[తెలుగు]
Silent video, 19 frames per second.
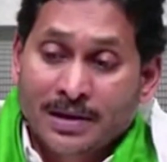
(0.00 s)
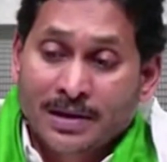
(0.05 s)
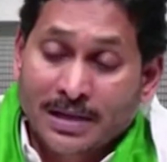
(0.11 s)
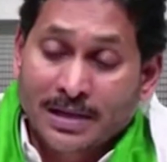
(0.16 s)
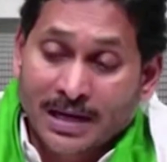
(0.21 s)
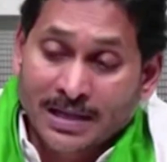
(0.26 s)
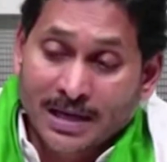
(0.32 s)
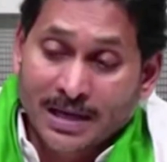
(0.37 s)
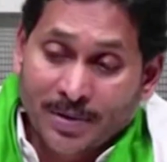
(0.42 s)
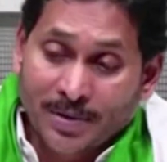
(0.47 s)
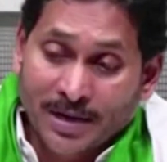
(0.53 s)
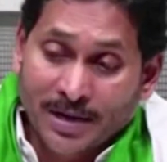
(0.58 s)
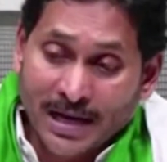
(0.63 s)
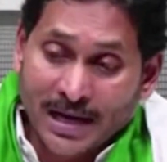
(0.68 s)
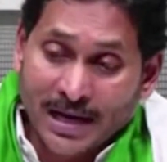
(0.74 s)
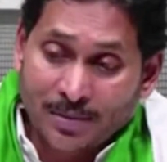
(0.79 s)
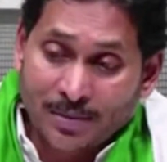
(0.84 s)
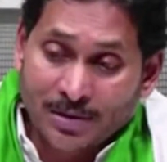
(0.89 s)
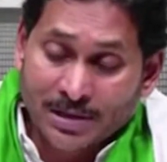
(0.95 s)
అంటే
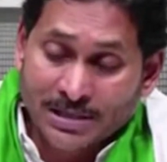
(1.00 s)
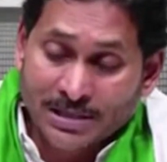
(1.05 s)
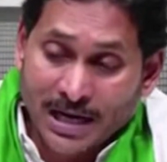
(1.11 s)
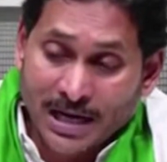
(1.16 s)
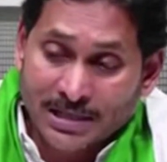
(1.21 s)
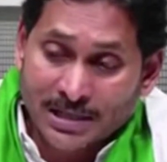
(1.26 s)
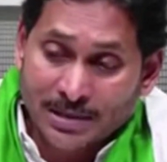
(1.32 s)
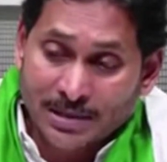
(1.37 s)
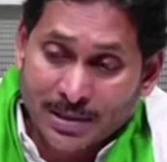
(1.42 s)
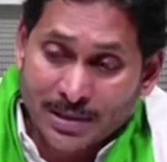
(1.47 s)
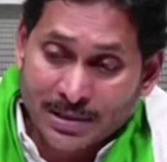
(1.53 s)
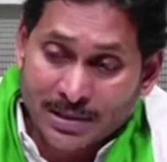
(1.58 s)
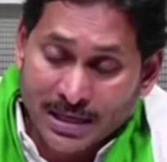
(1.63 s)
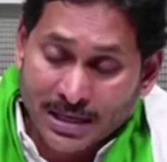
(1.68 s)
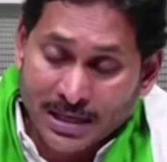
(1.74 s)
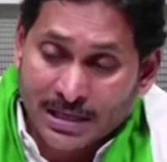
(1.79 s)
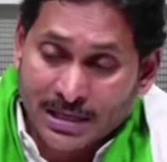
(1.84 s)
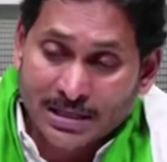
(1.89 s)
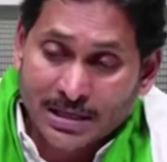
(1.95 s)
దాదాపుగా యాభై శాతం
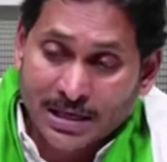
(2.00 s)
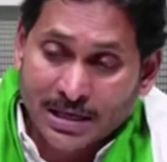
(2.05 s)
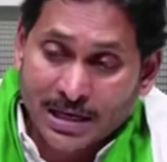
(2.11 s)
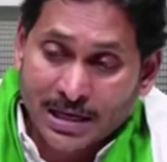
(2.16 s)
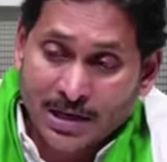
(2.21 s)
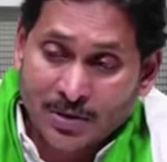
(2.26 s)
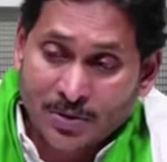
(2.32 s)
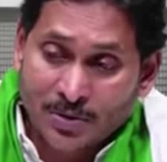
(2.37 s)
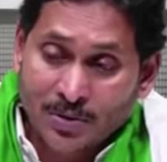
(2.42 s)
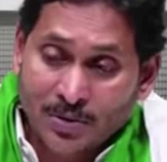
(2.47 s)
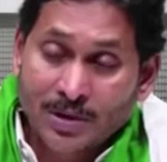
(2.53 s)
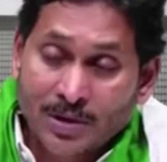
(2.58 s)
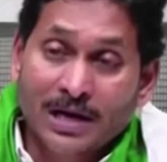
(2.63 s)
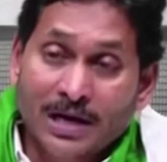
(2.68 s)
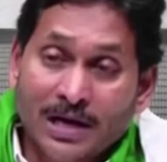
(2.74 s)
మంది రైతన్నలకు